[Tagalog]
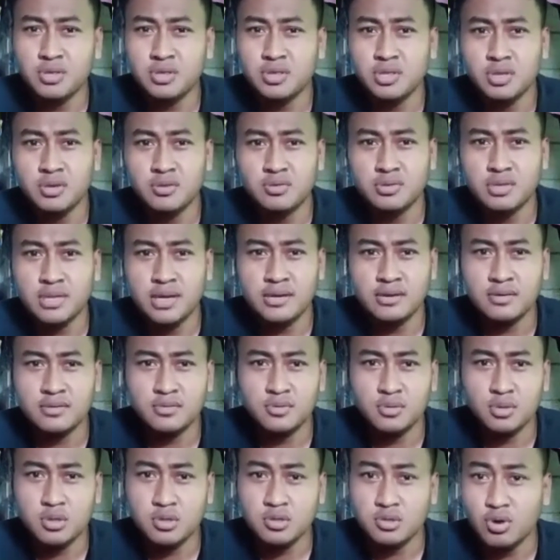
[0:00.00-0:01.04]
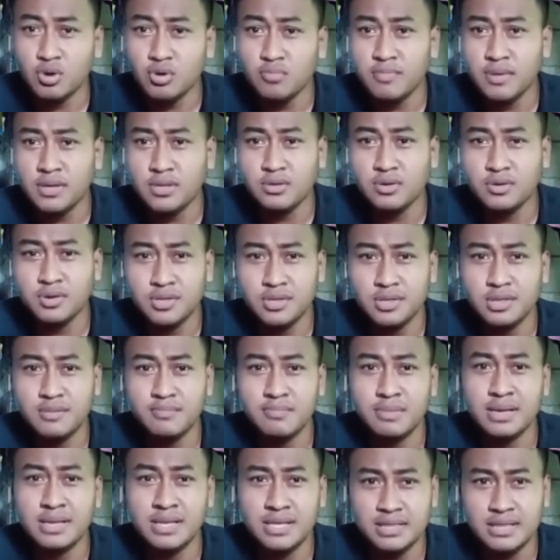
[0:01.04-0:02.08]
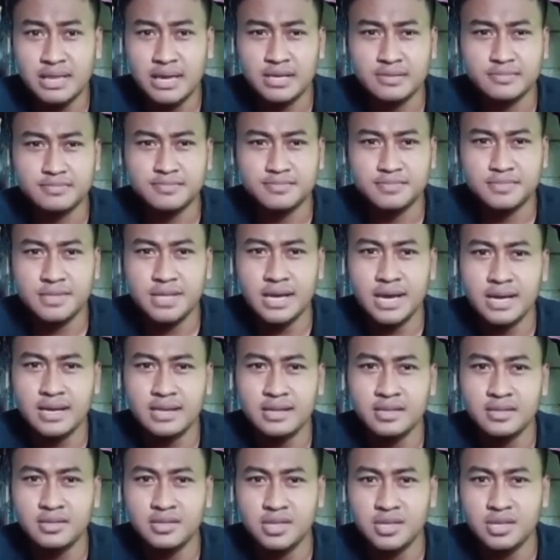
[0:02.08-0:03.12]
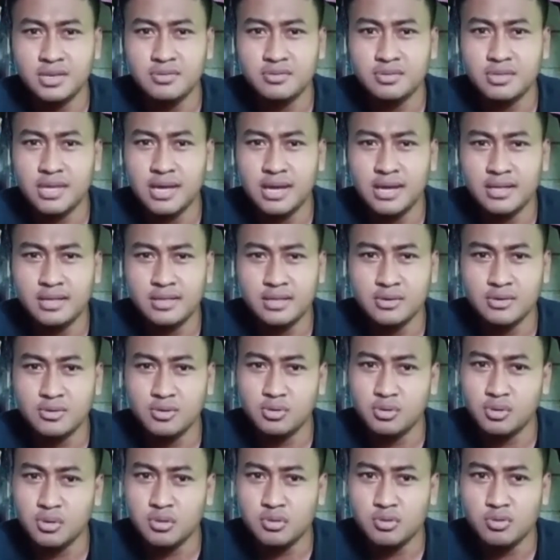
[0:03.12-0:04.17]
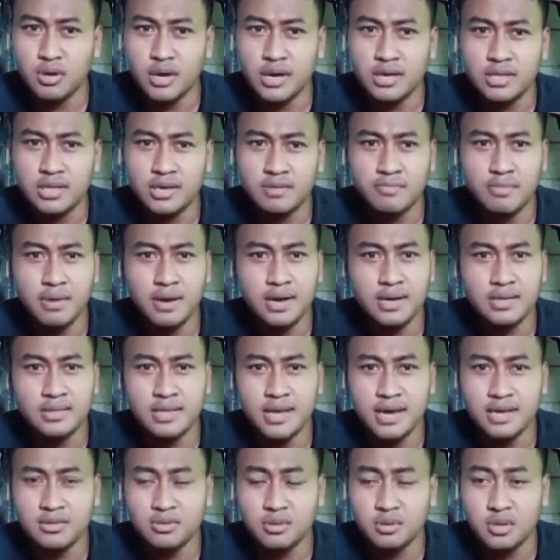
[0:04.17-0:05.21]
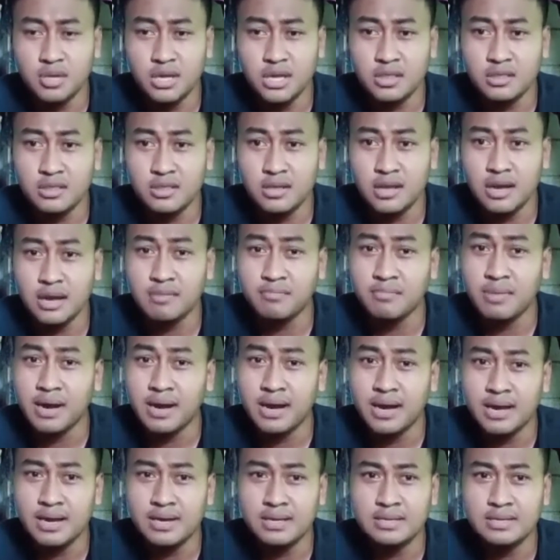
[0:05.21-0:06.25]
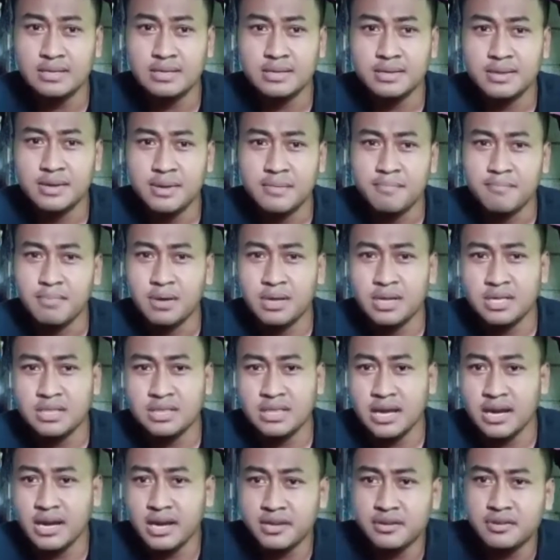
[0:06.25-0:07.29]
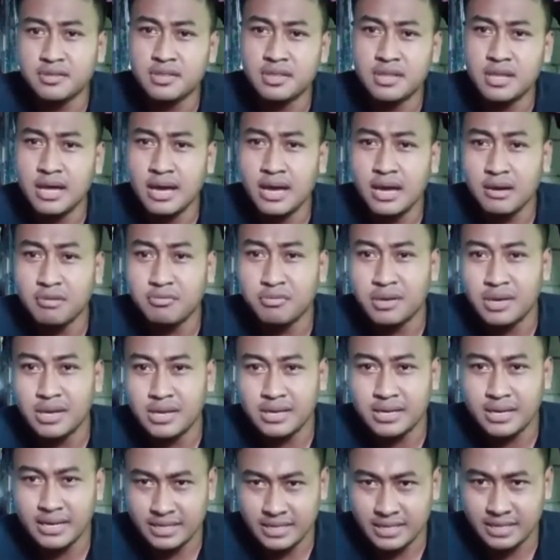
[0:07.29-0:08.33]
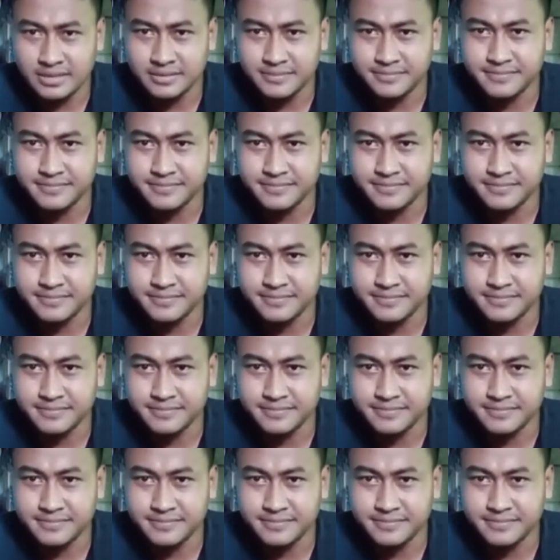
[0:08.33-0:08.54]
hindi ko na gustong manood ng balita dahil hindi ko na nagugustuhan ang mga datos at ang mga balita ngayon nakakawalang gana.